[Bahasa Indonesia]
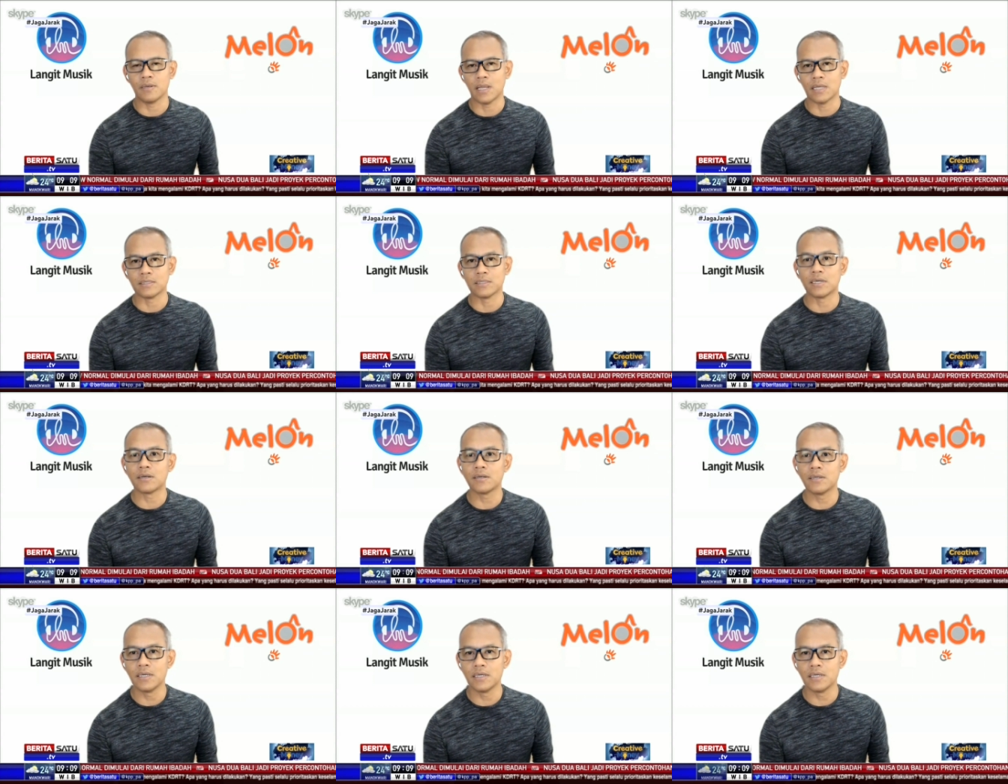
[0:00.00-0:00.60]

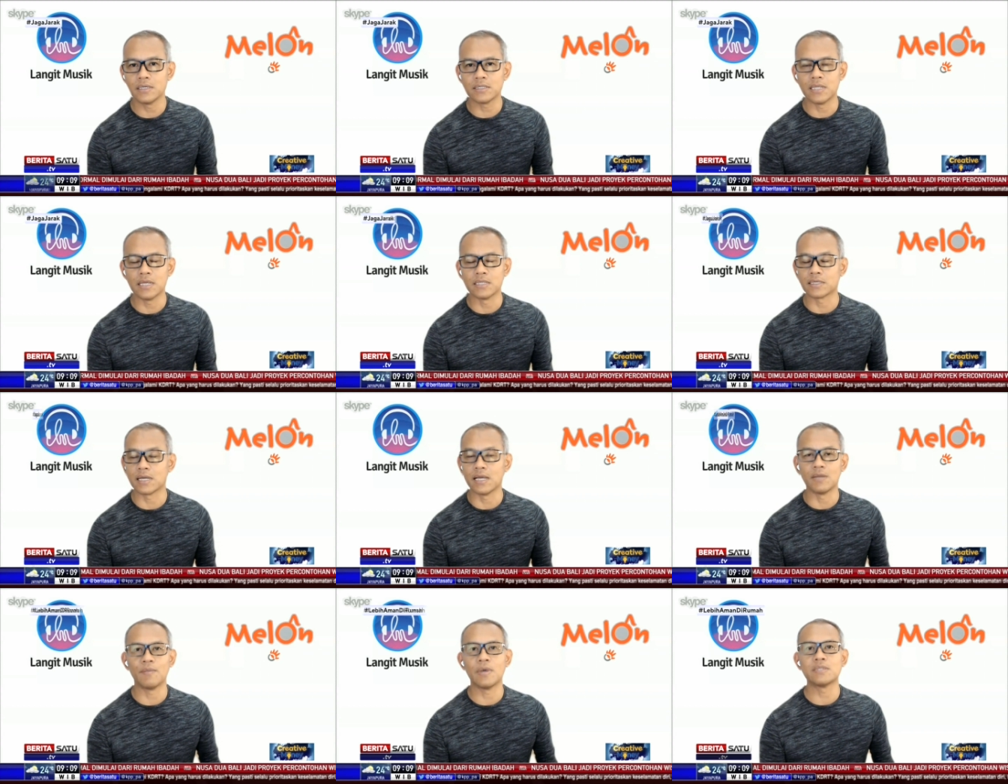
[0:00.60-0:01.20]
laser disc dan
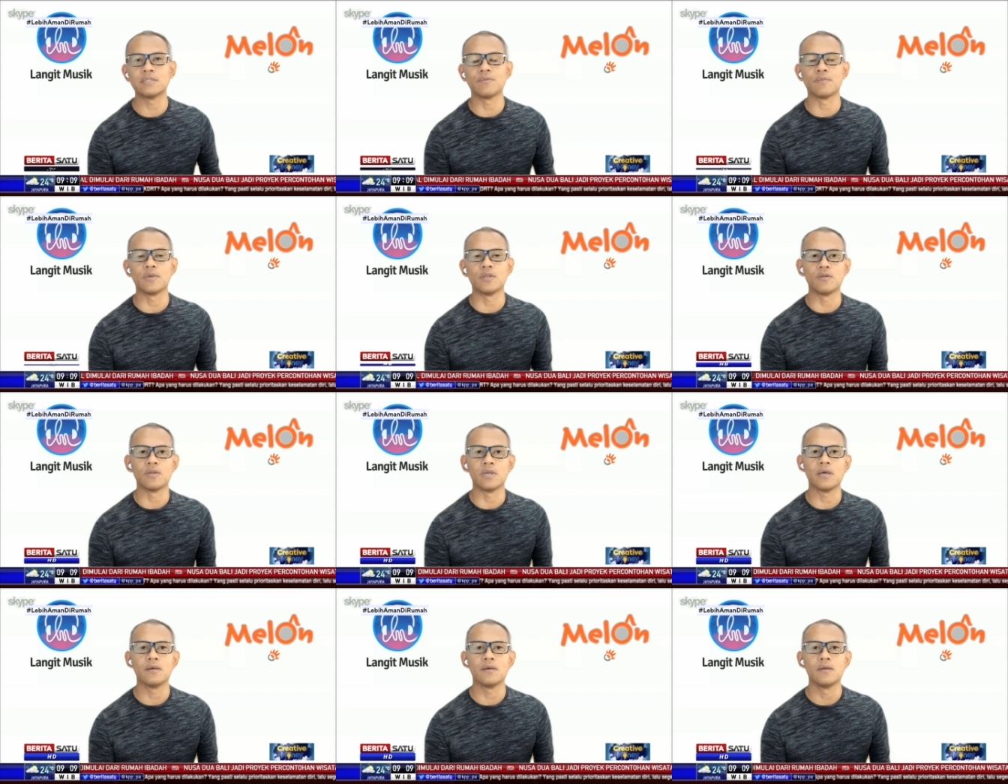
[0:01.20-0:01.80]
segala macam
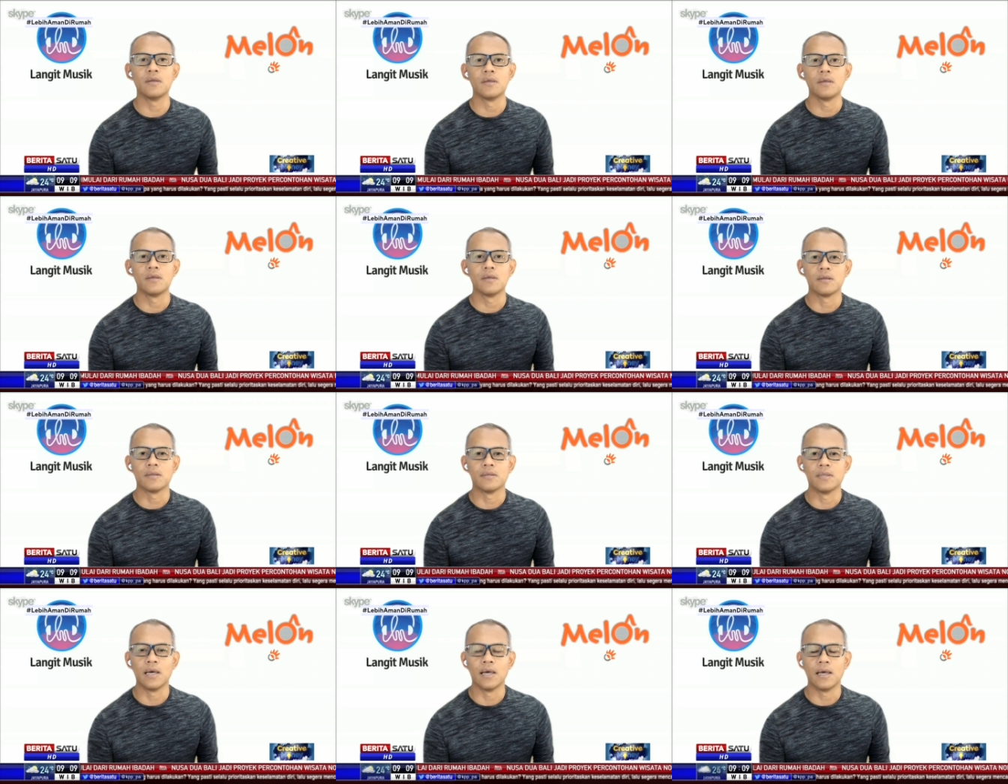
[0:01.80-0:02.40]
gitu ya.
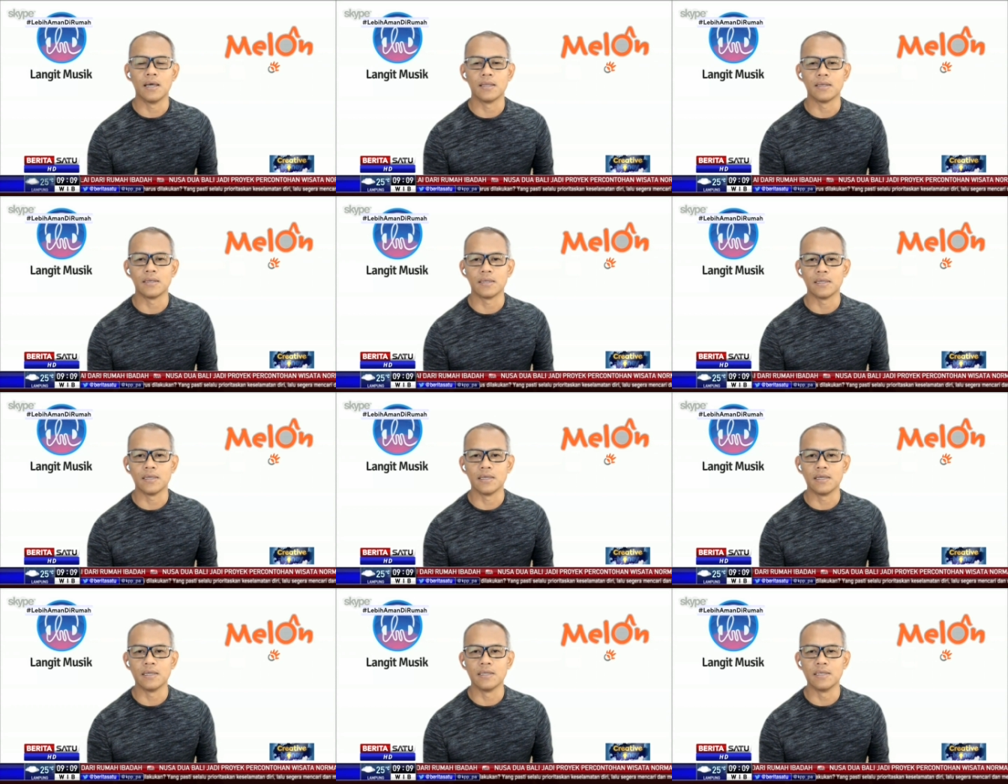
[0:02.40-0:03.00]
Dan
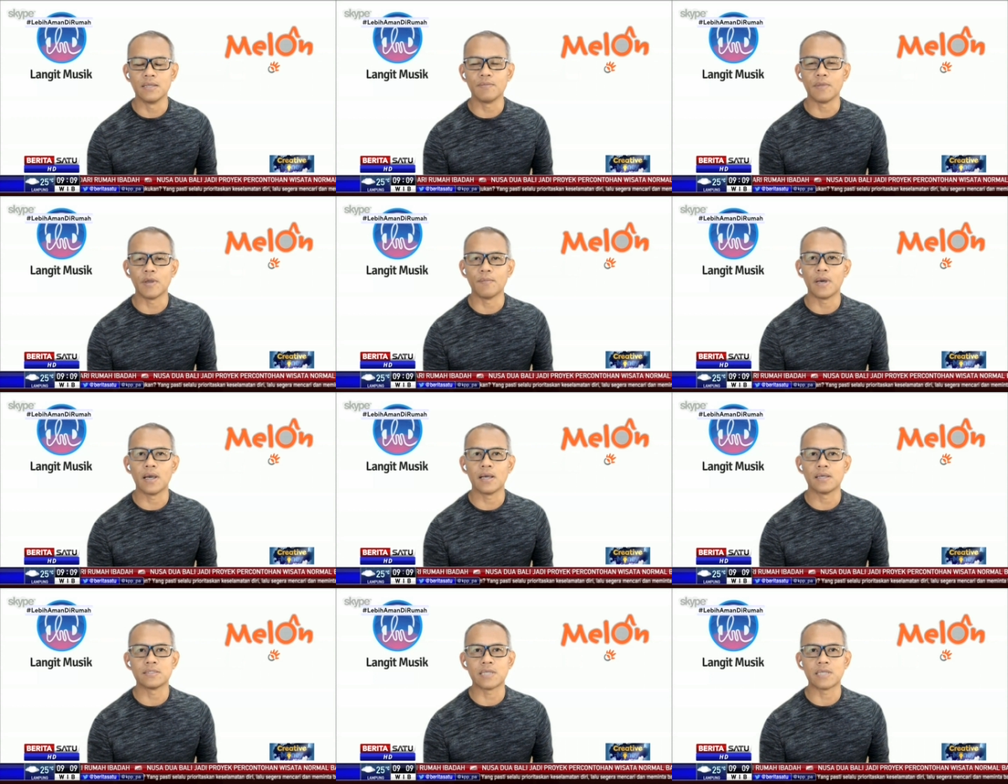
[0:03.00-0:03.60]
ini memang